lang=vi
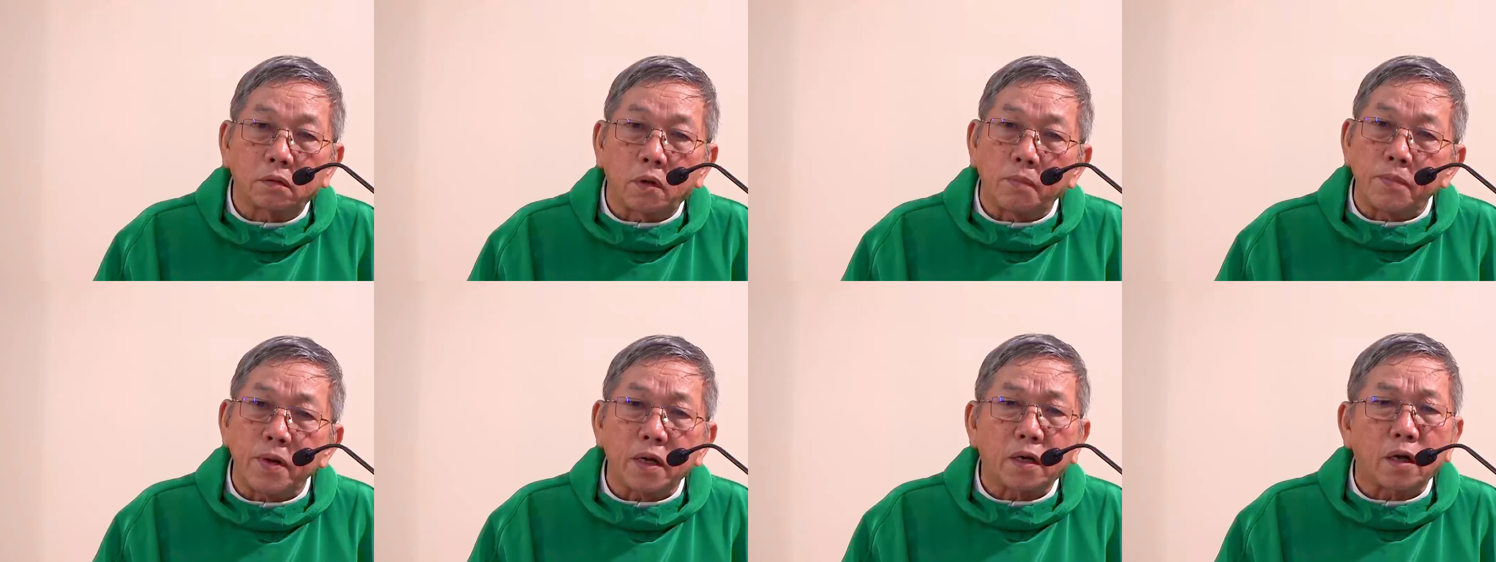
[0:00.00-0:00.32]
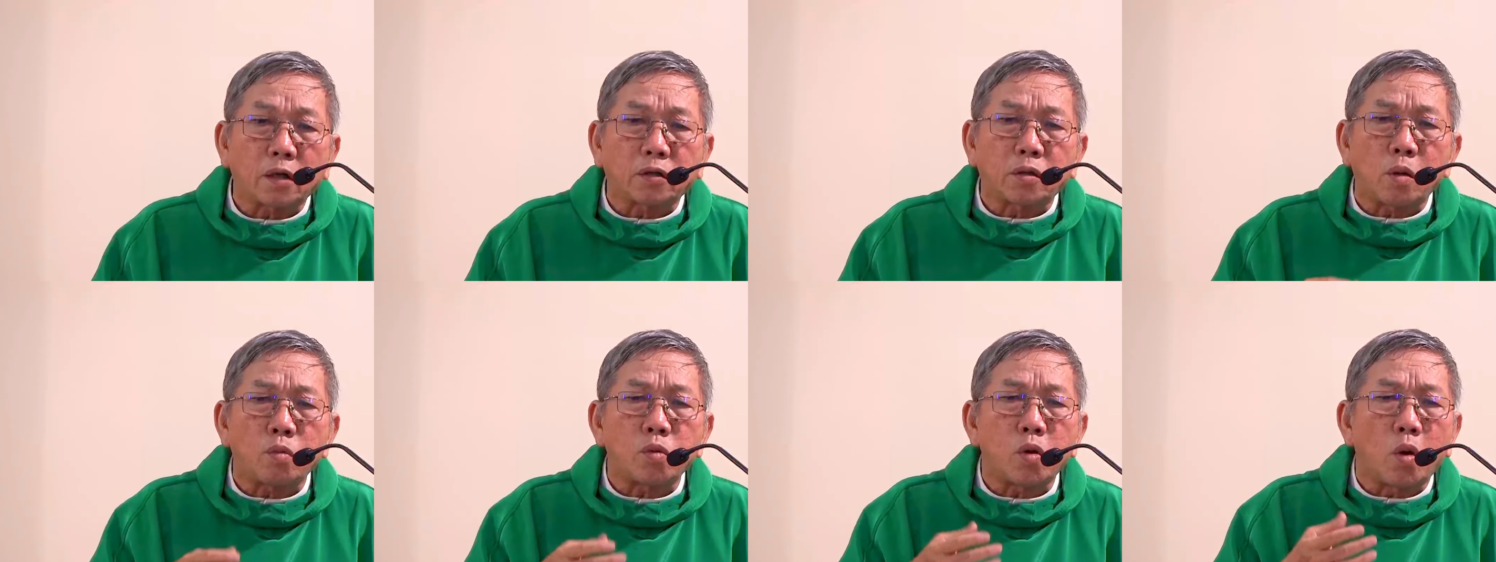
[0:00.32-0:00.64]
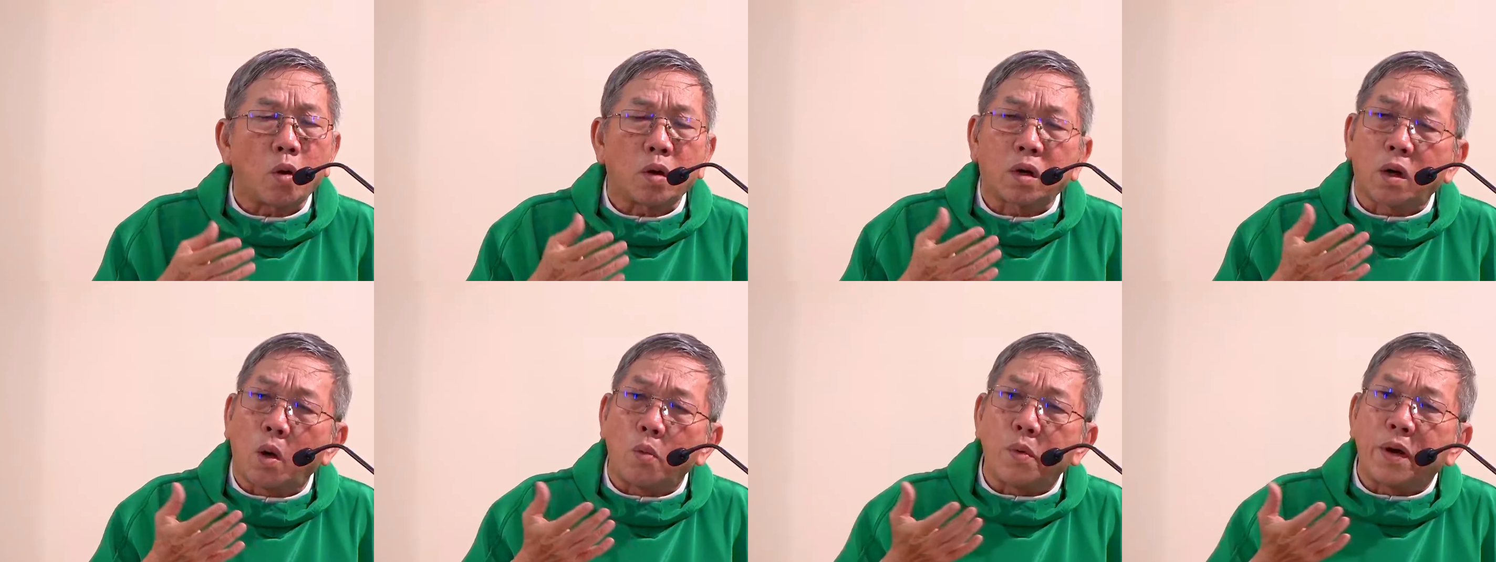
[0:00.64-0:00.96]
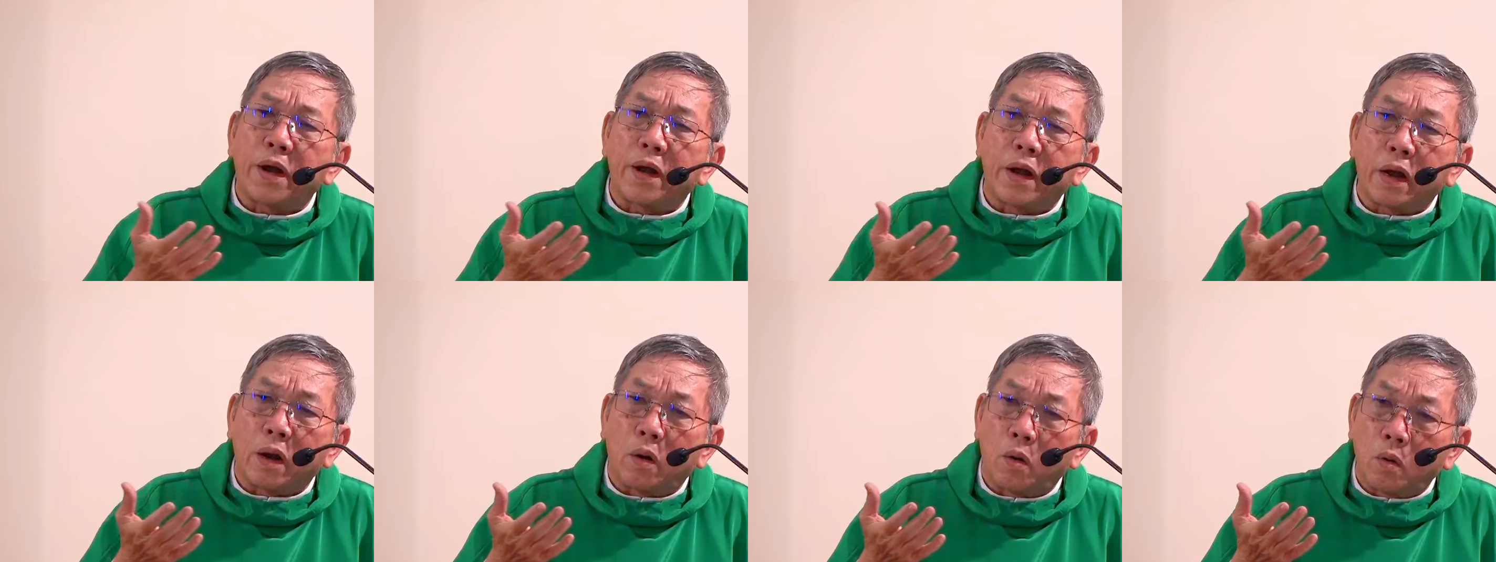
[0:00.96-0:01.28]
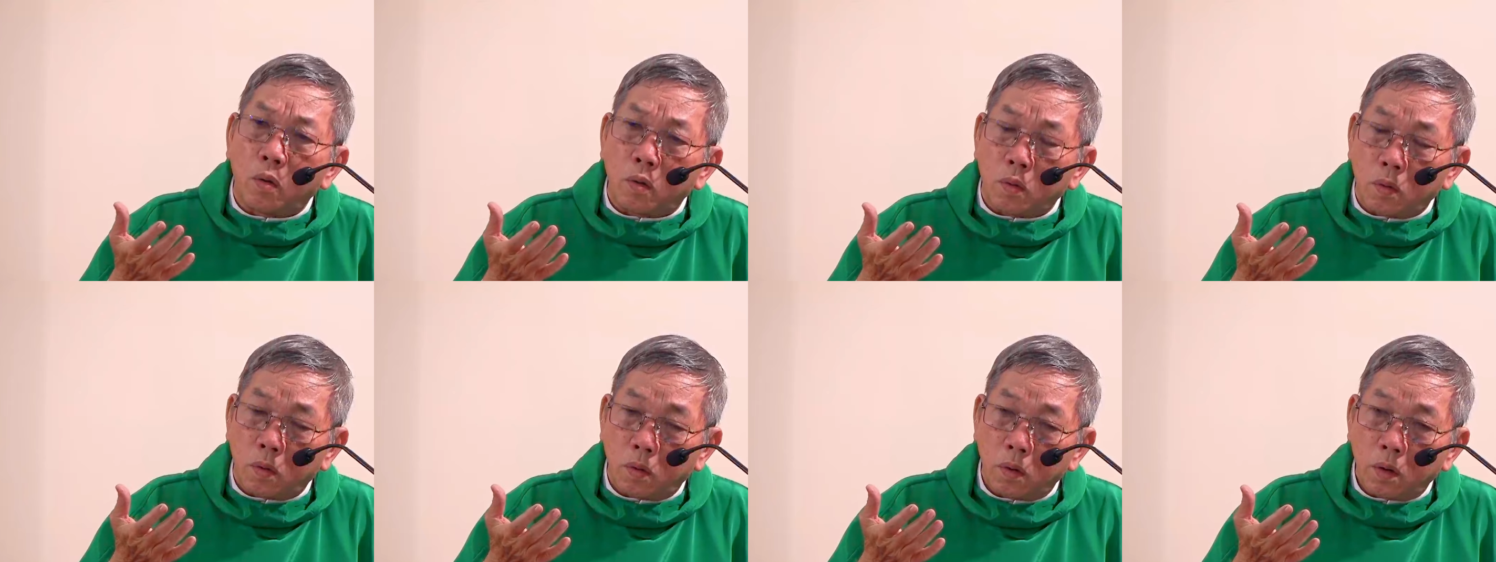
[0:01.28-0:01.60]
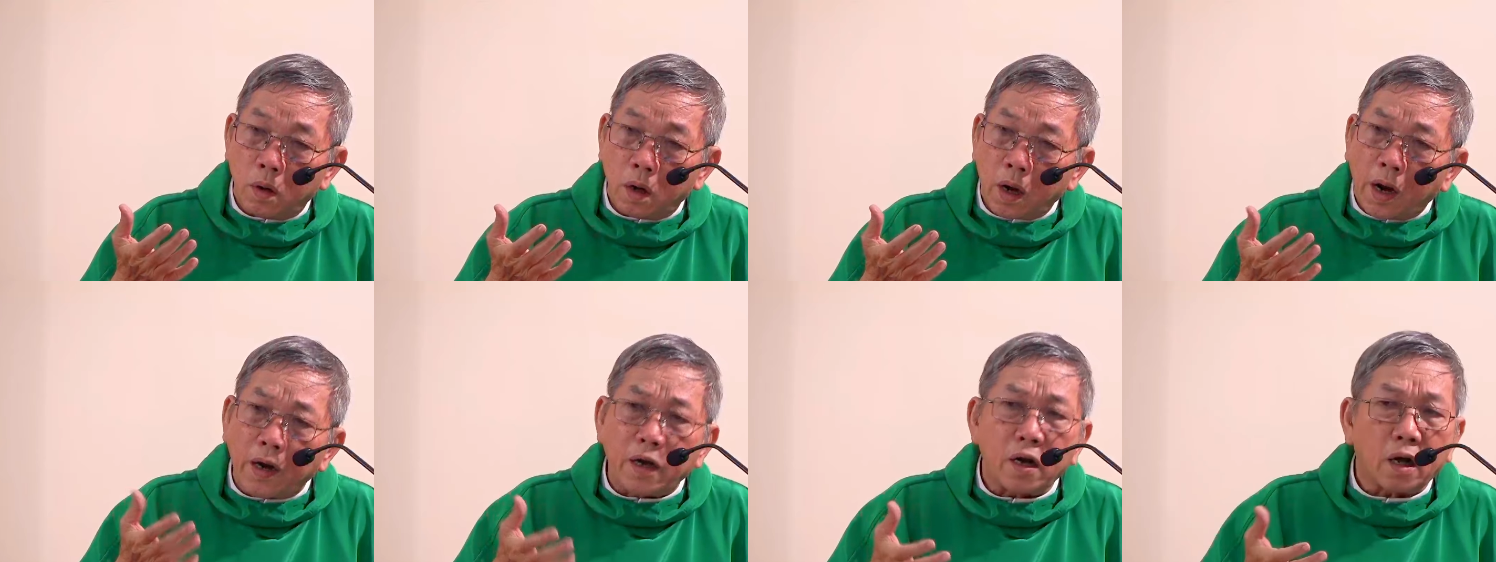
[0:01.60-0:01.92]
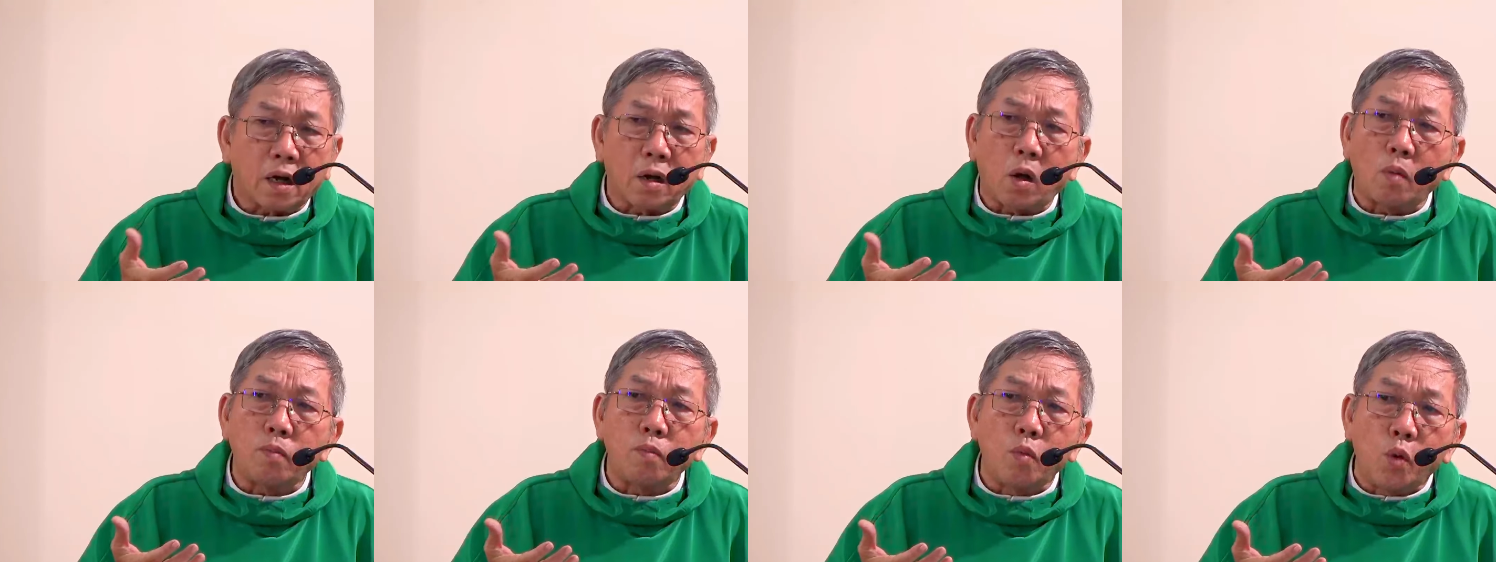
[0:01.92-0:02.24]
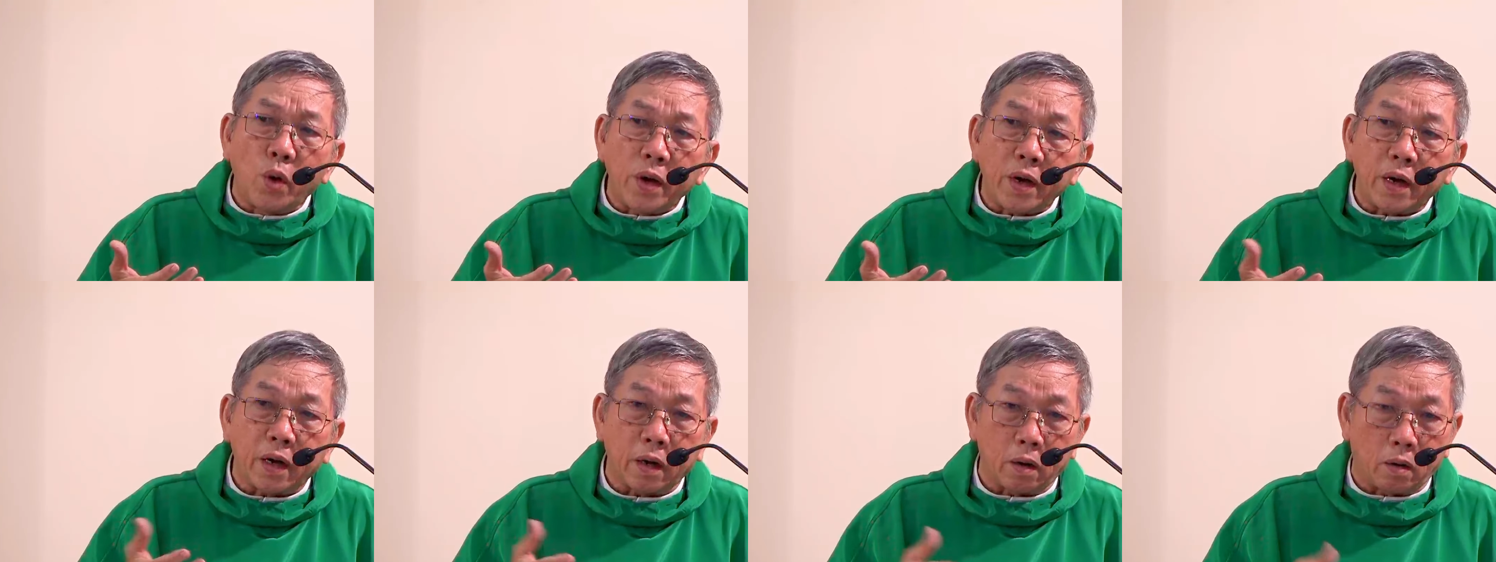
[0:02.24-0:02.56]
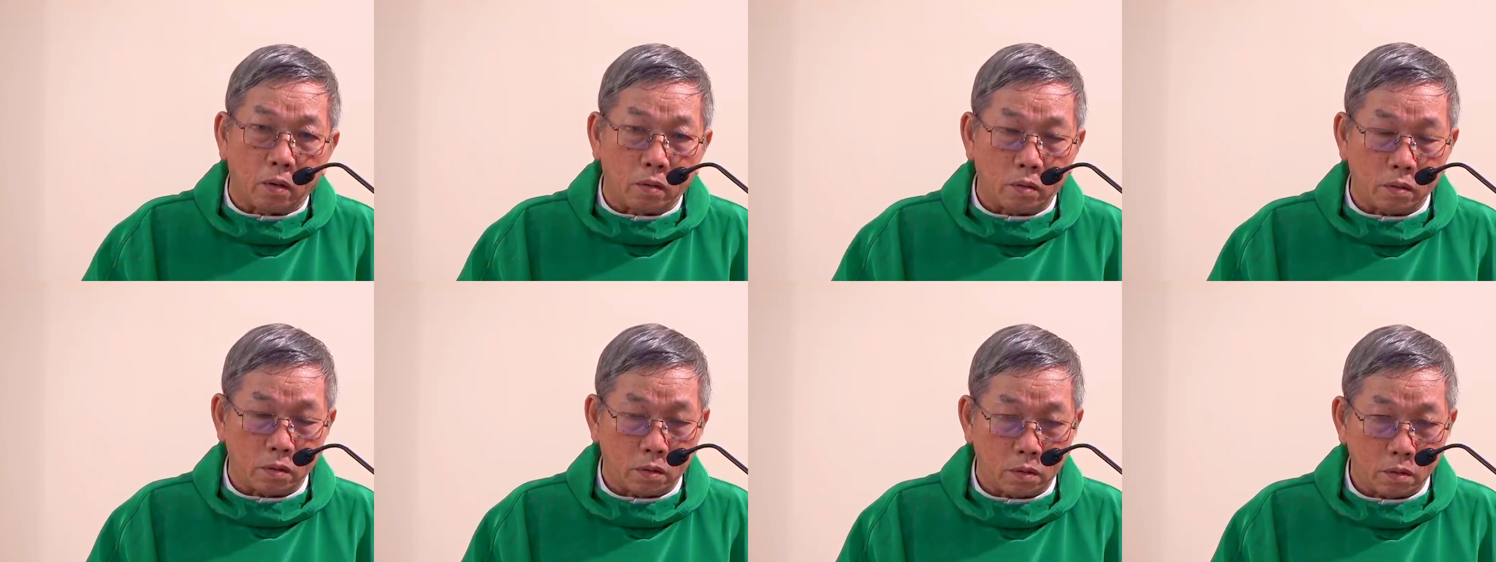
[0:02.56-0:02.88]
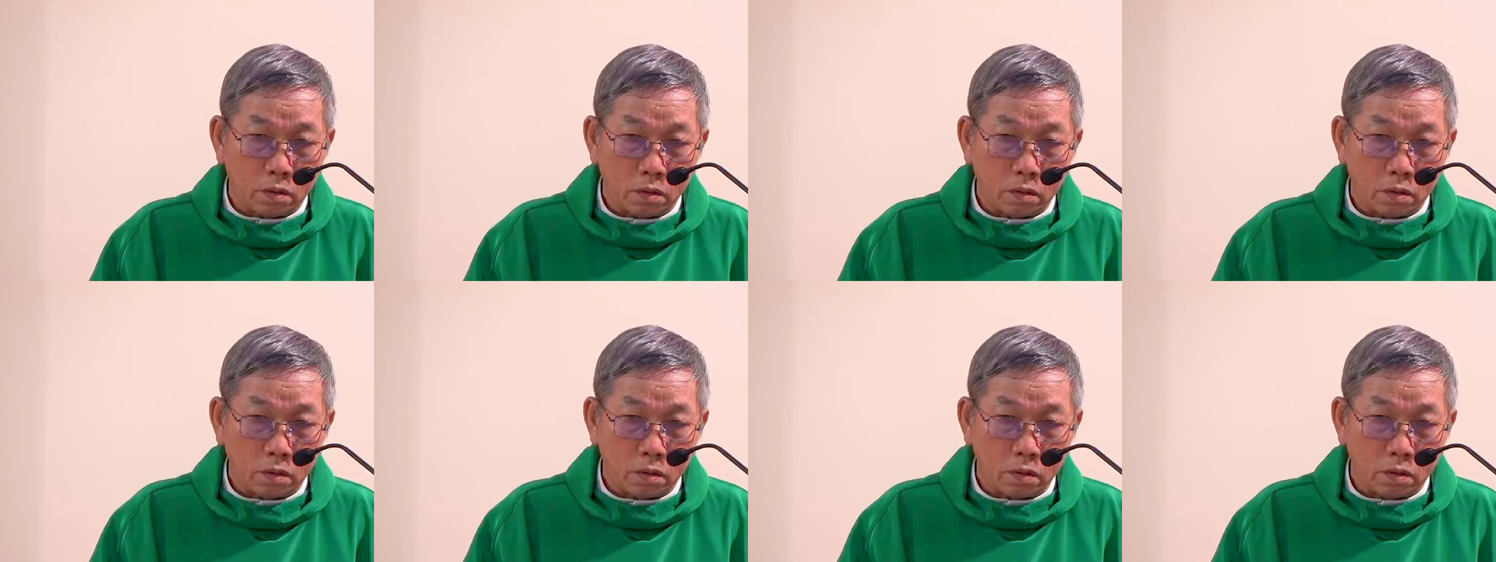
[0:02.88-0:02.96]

không biết các tông đồ không hiểu hay là không muốn hiểu,